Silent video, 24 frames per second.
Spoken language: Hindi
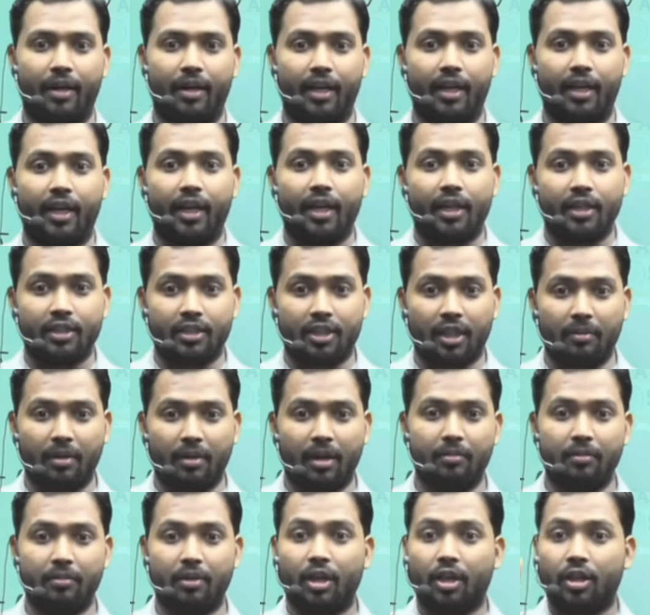है जब
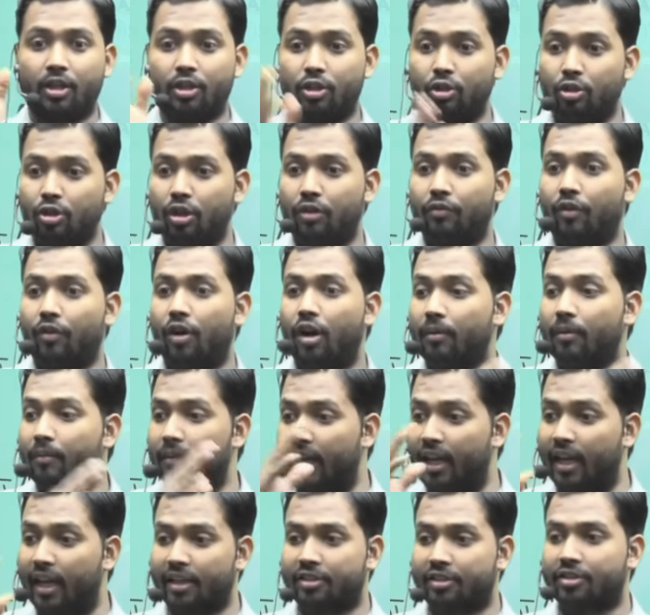हम यूनिफॉर्म
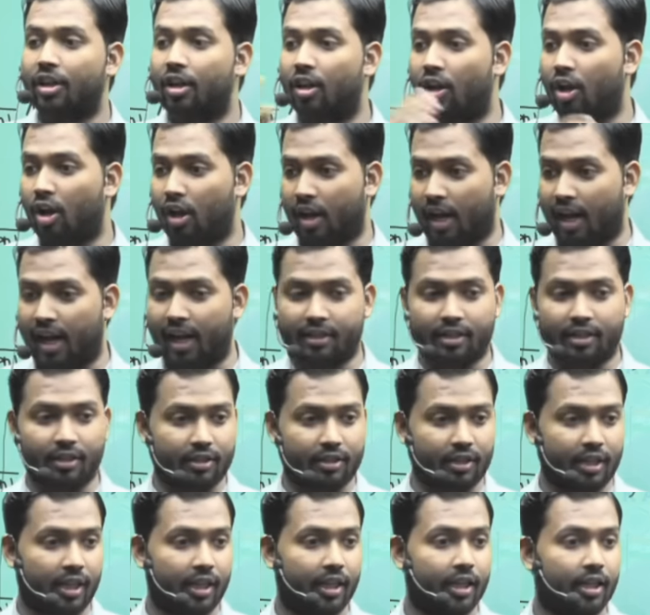इलेक्शन लॉ लगा
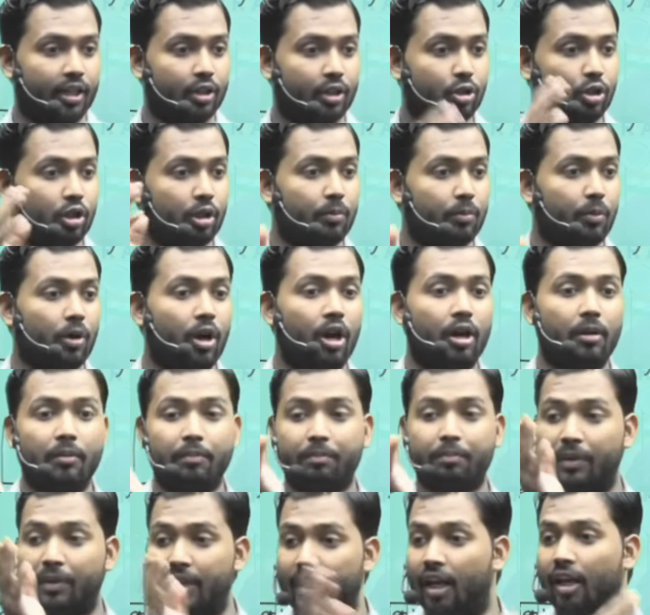सकते हैं यूनिफॉर्म
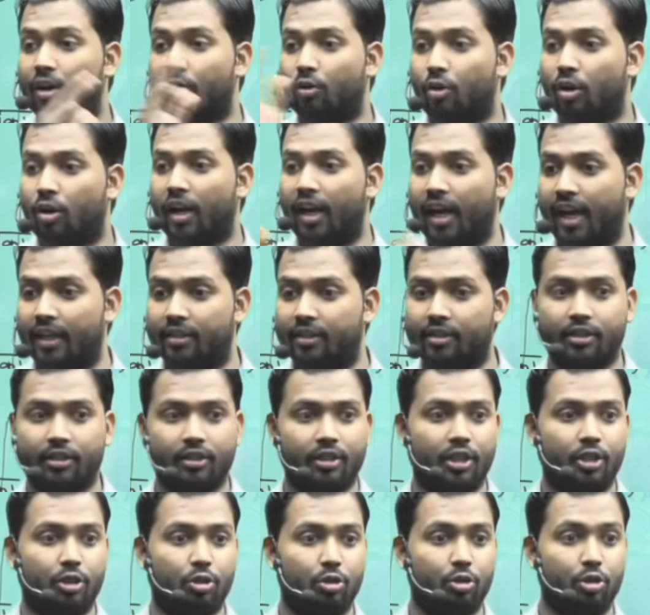पिनल कोड लगा
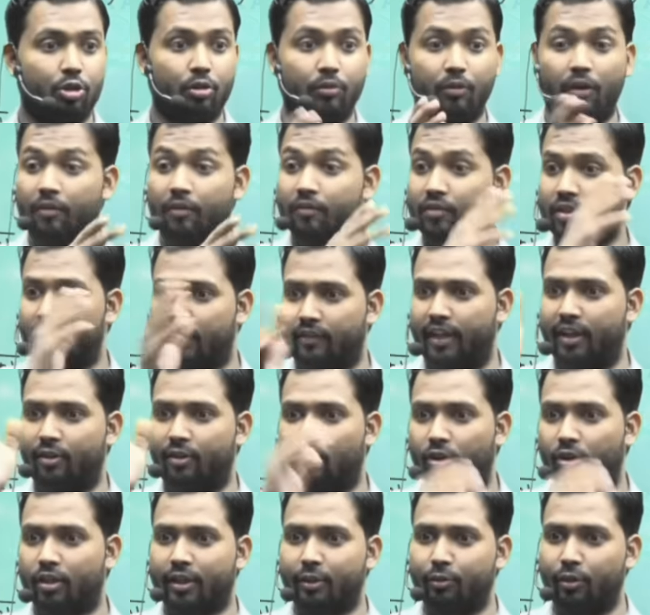सकते हैं तो यूनिफॉर्म सिविल
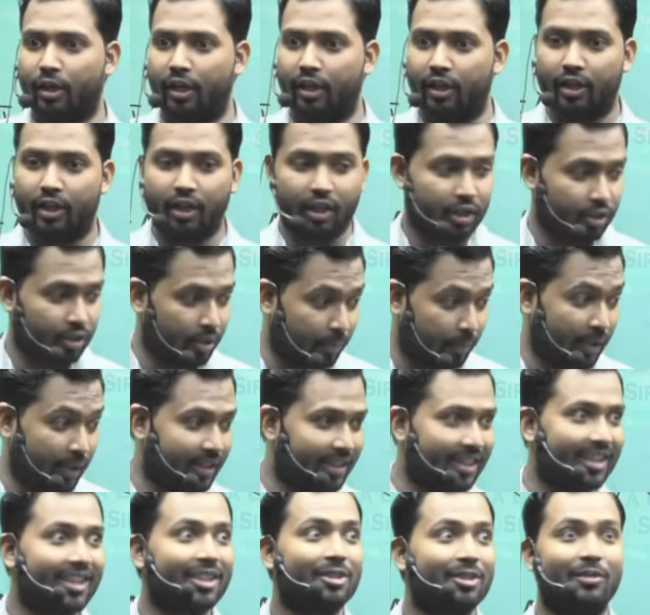कोड क्यों नहीं तो बैठ
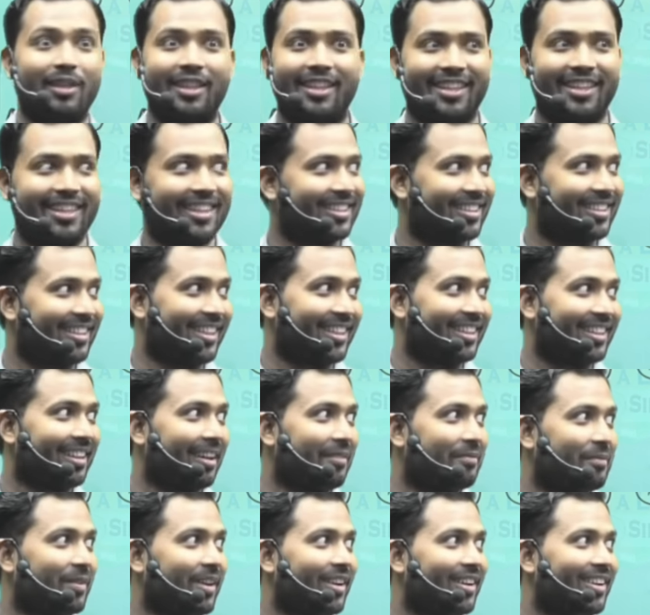के नेतवा देखेगा
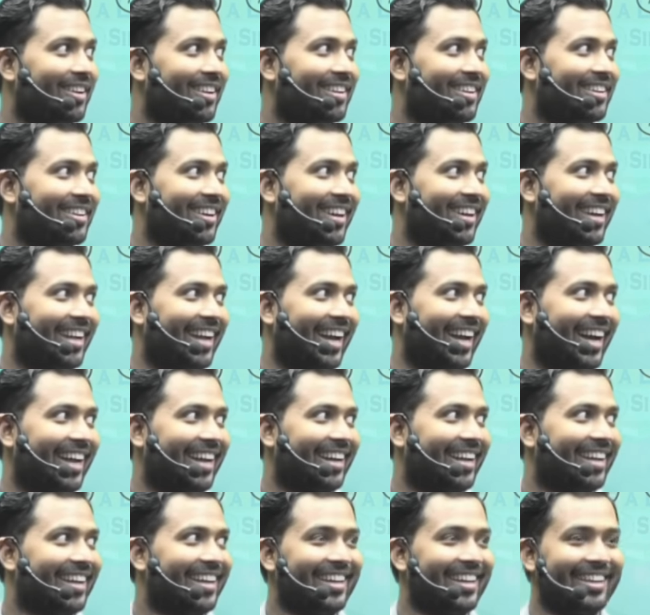कितना पढ़ल लिखल है
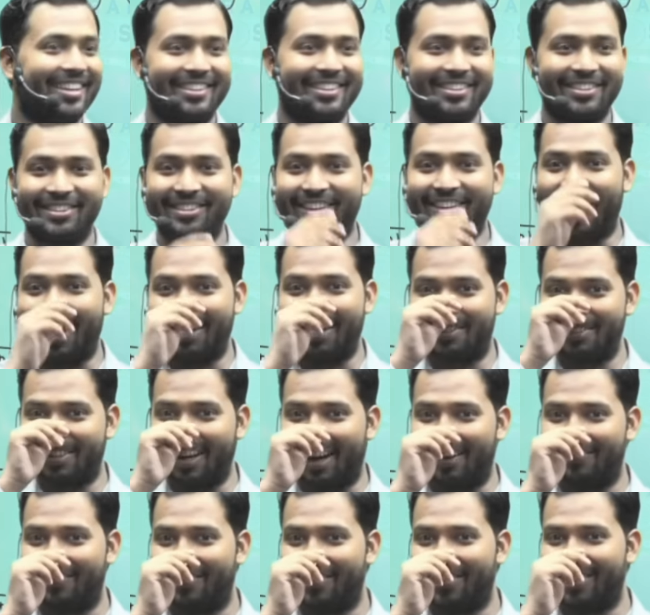यार दुका
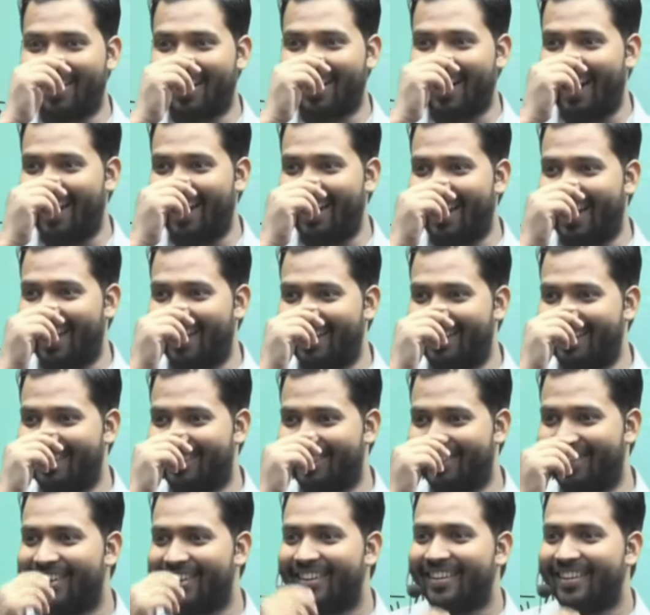दुका बोल रहा है यार ही तो